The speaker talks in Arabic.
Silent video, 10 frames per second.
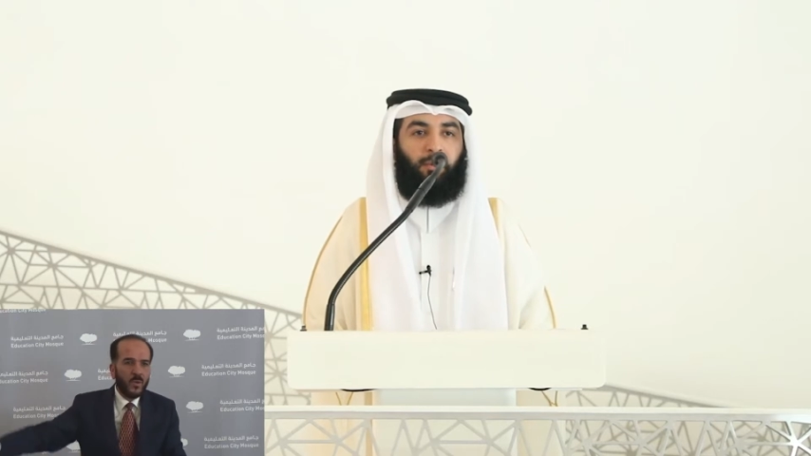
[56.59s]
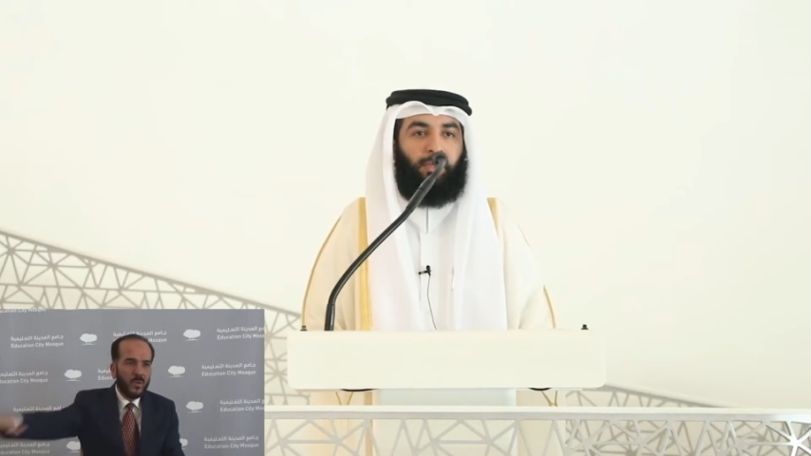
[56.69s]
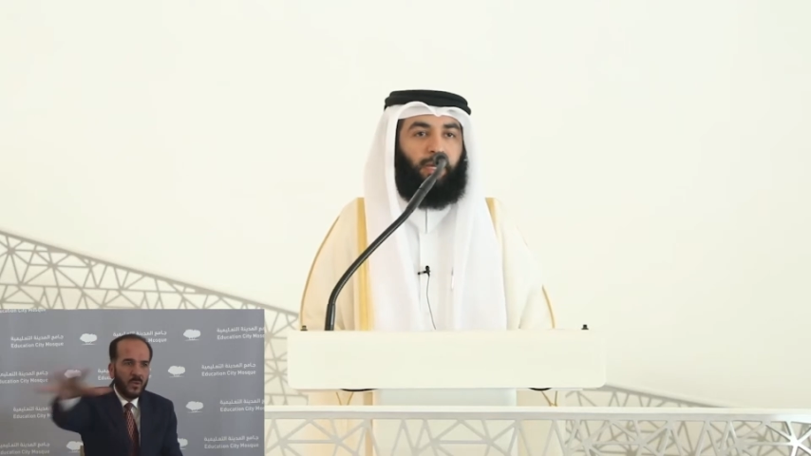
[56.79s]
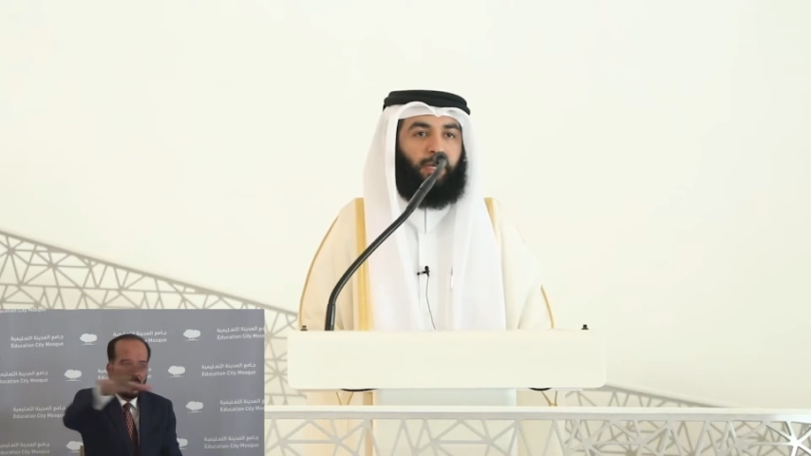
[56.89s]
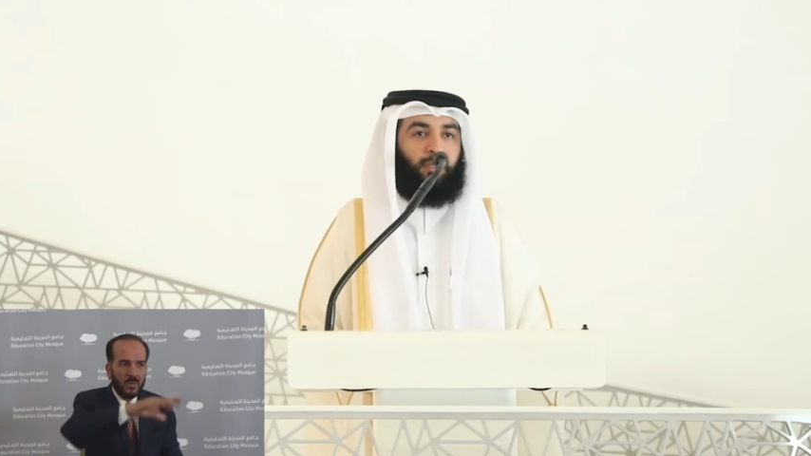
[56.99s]

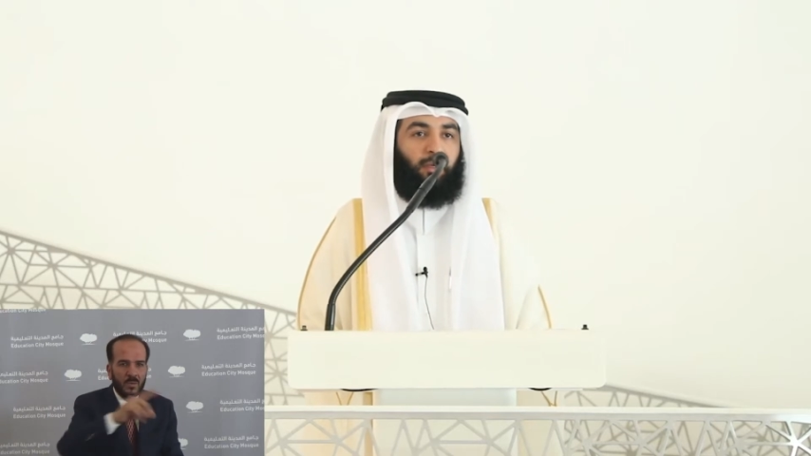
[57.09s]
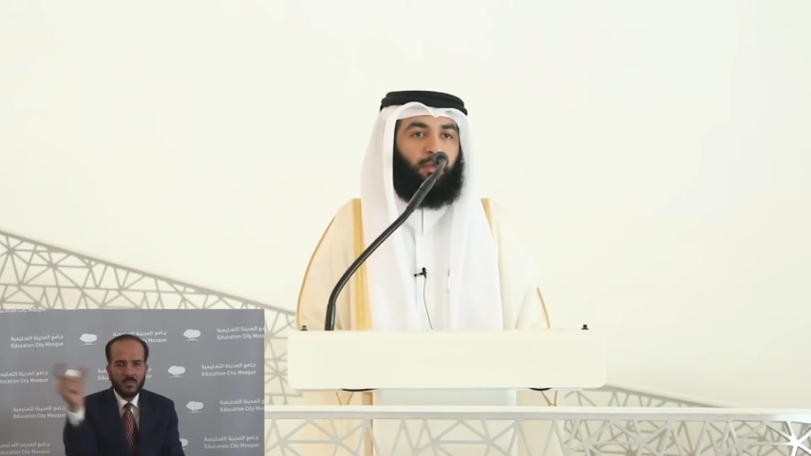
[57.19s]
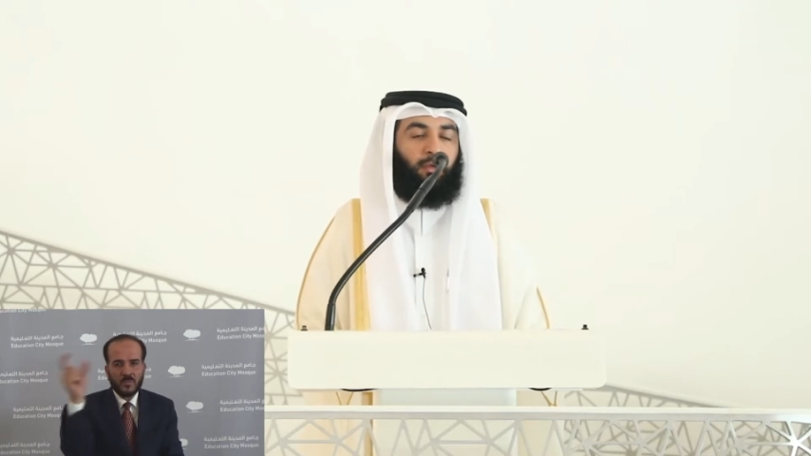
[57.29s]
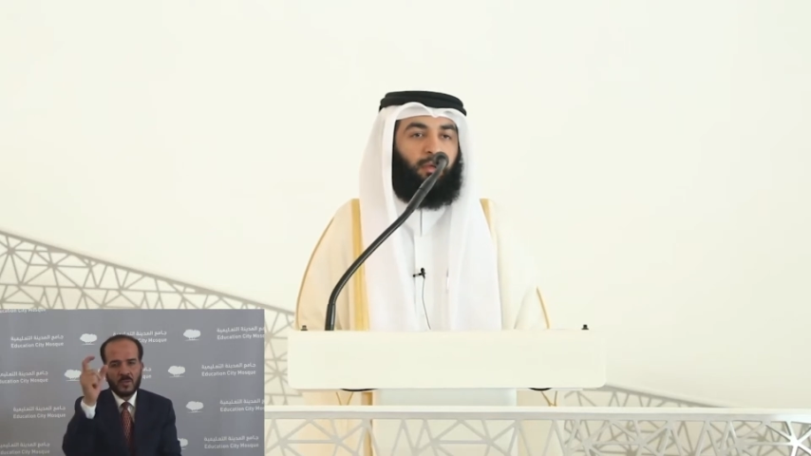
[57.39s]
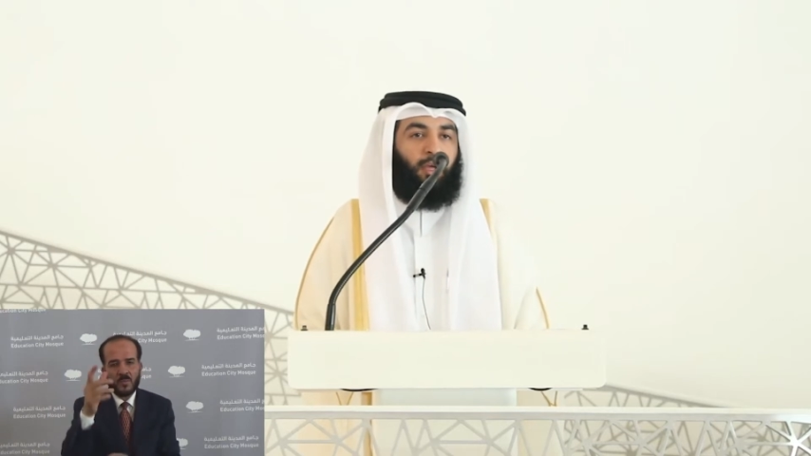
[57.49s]
وطاعته
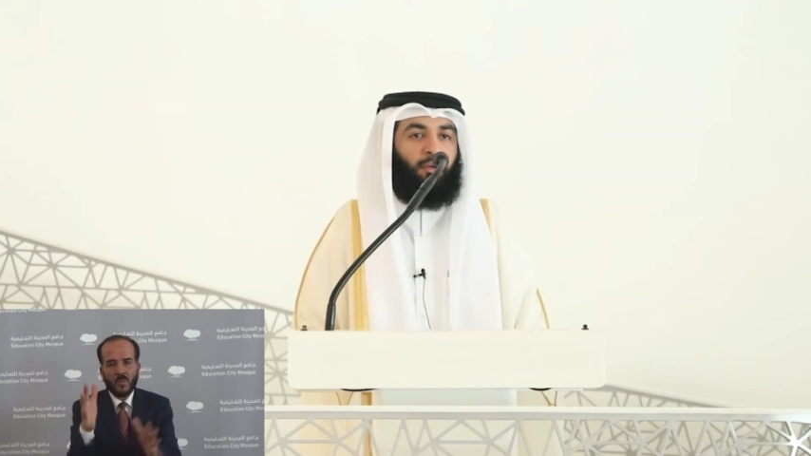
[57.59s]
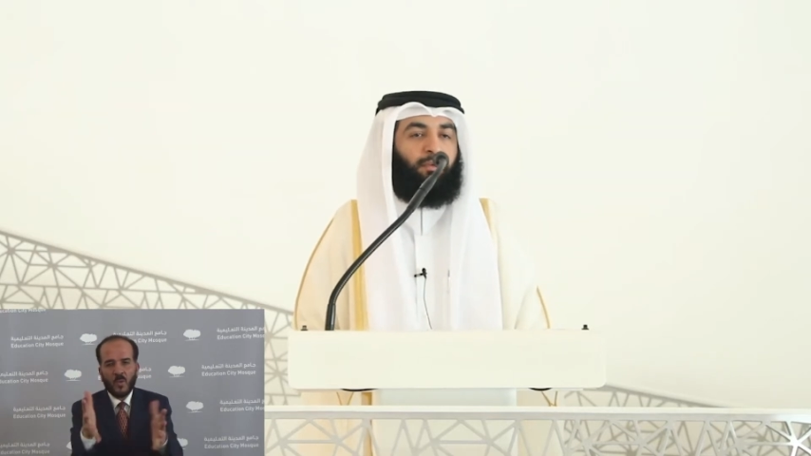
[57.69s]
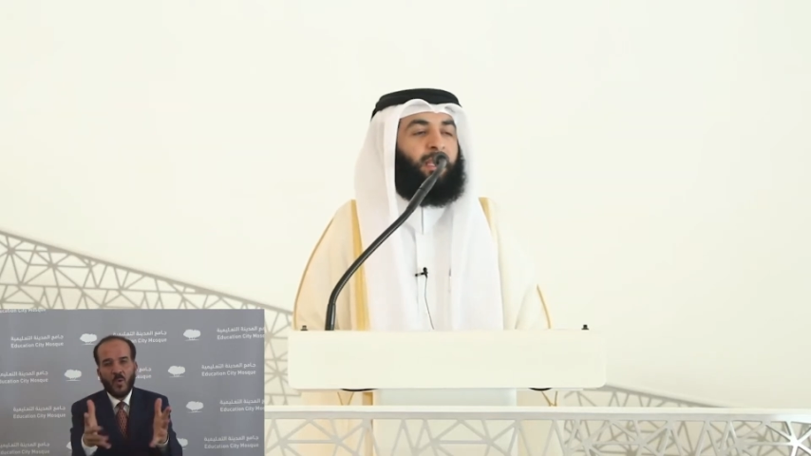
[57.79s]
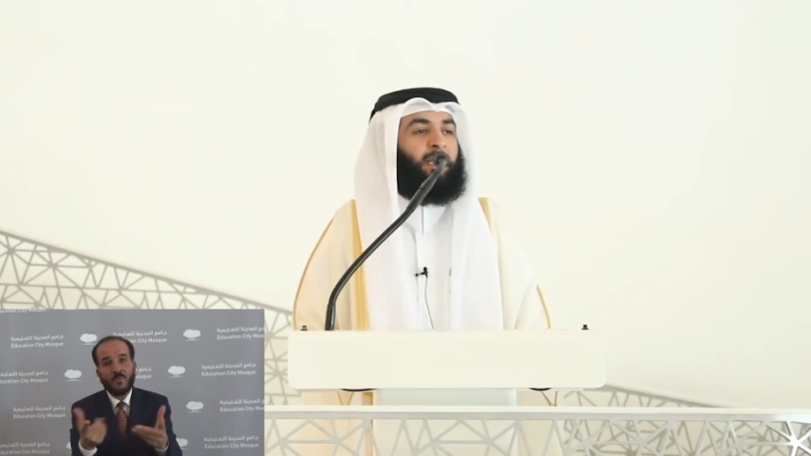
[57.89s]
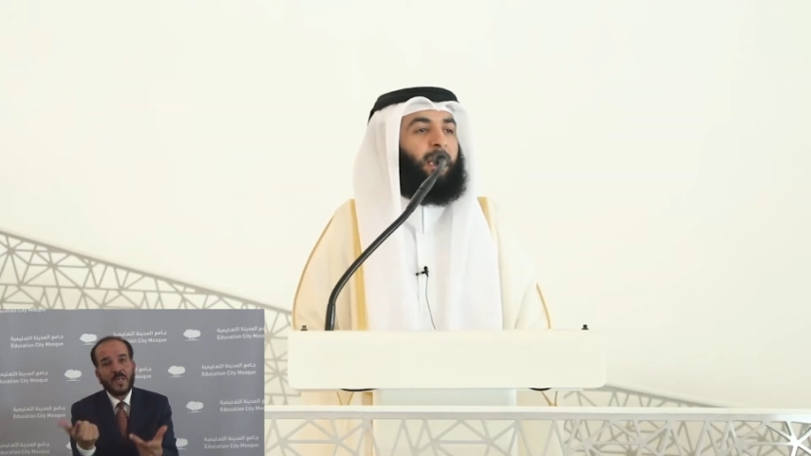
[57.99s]

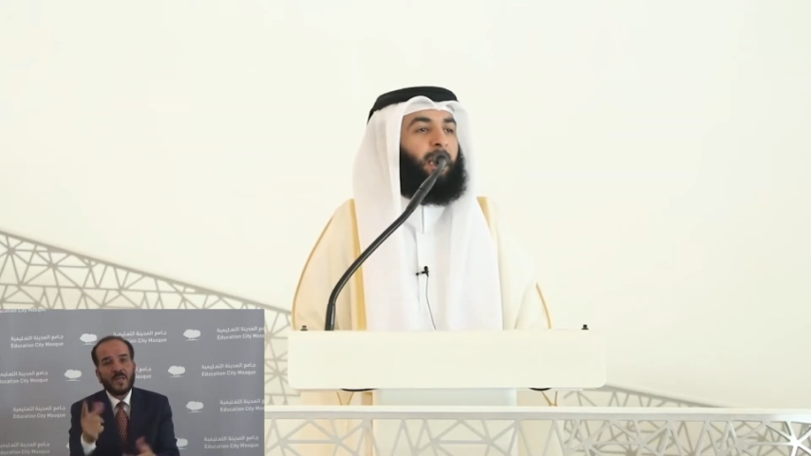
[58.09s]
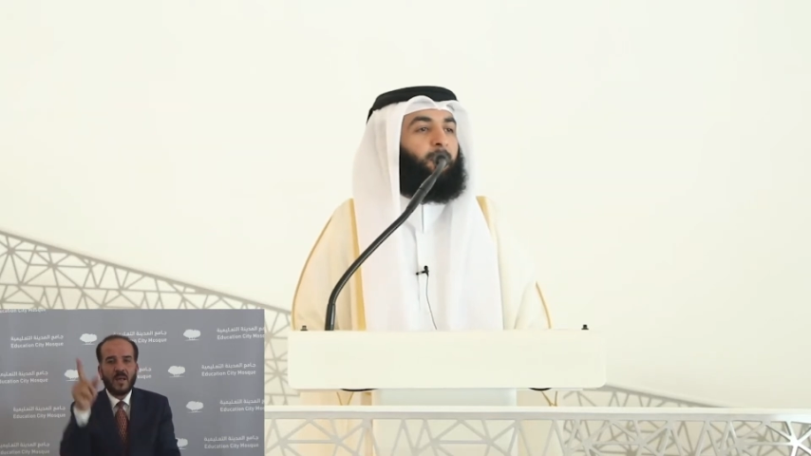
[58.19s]
فإنها